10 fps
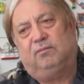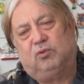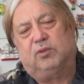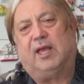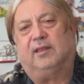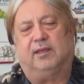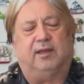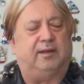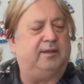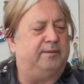güzeldi
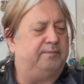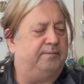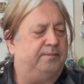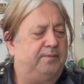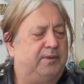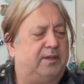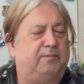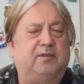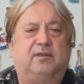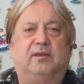yani.
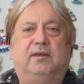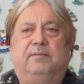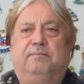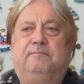Temizdi.